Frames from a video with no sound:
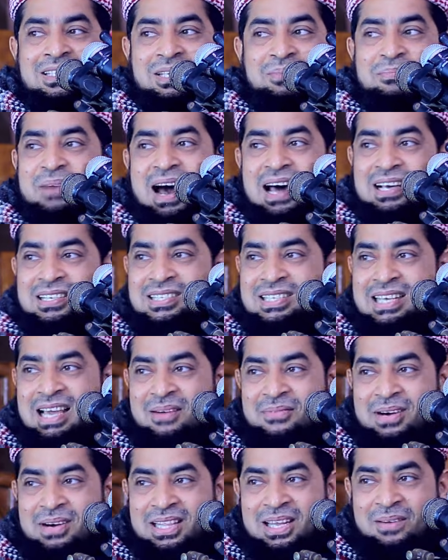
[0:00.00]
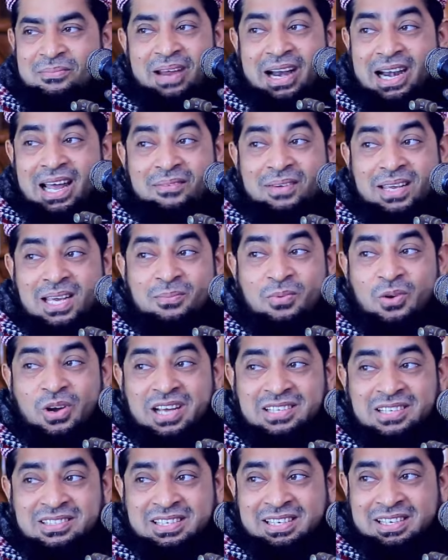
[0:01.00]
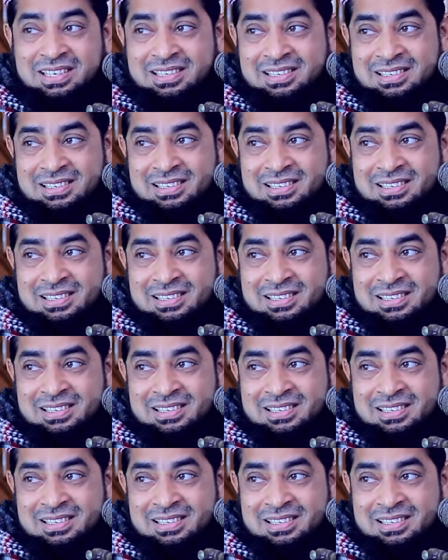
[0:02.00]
যে মা আজকে আমাদের ম্যাডাম ইয়ে পড়াইছে